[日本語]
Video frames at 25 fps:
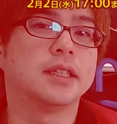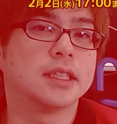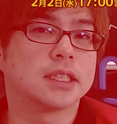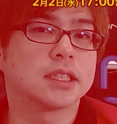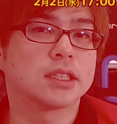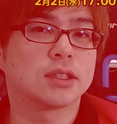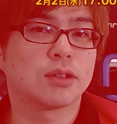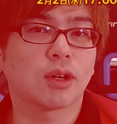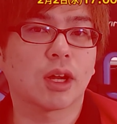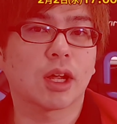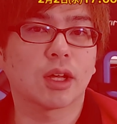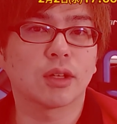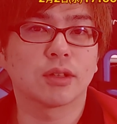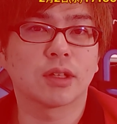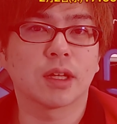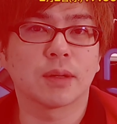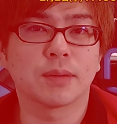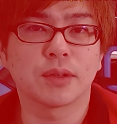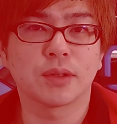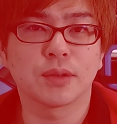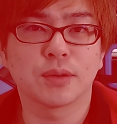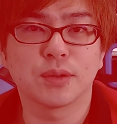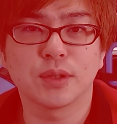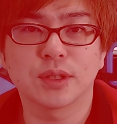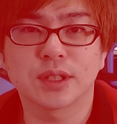
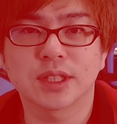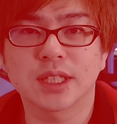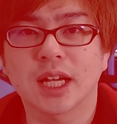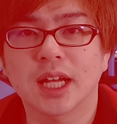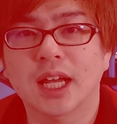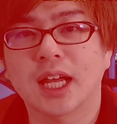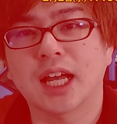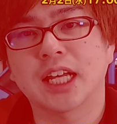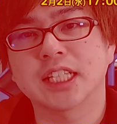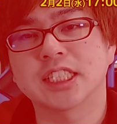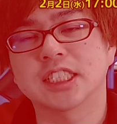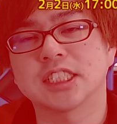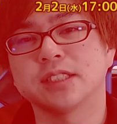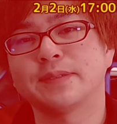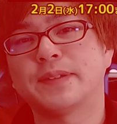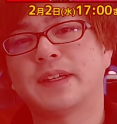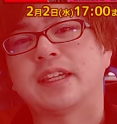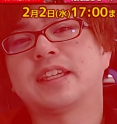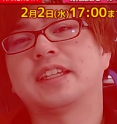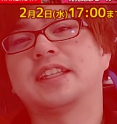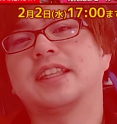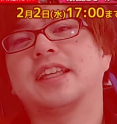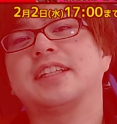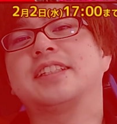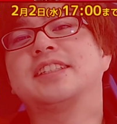ニストラードダブルフューチャー発売
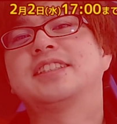記念